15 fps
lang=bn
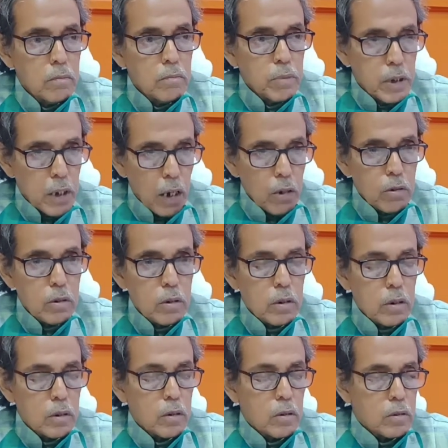বিধায়ক
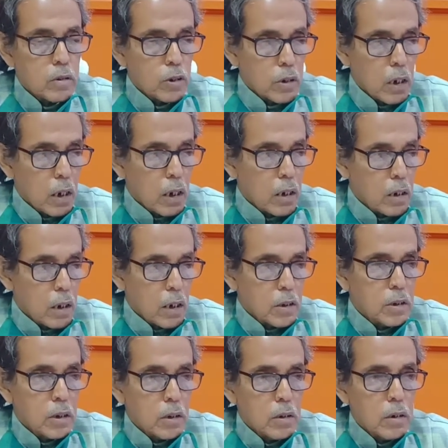তথা
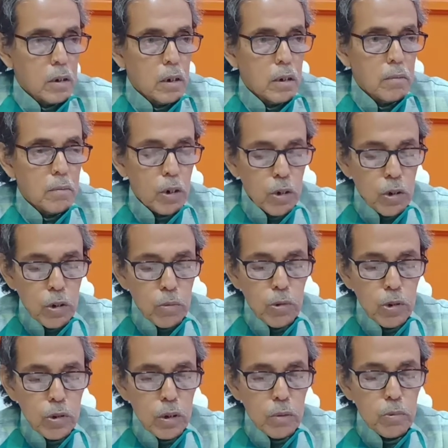রাজ্যের মাননীয়
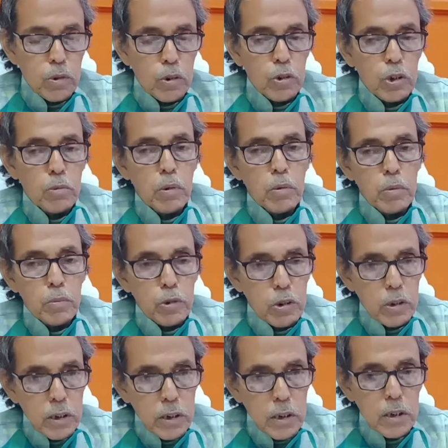মন্ত্রী পূর্ণেন্দ্রবাবু
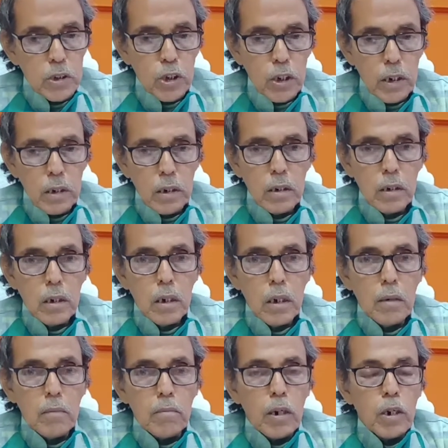প্রতিনিধিদের ছিলেন
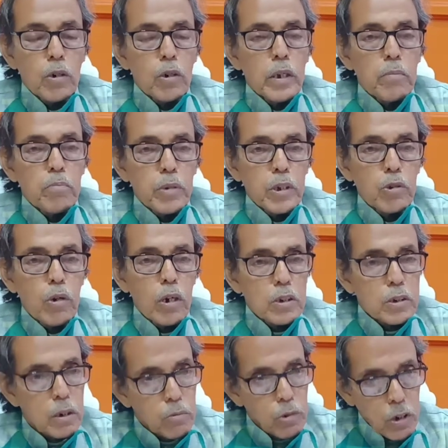মাননীয় এমপি
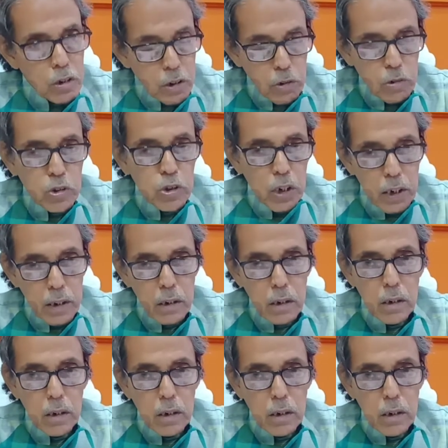দোলাসেন মহাশয় ছিলেন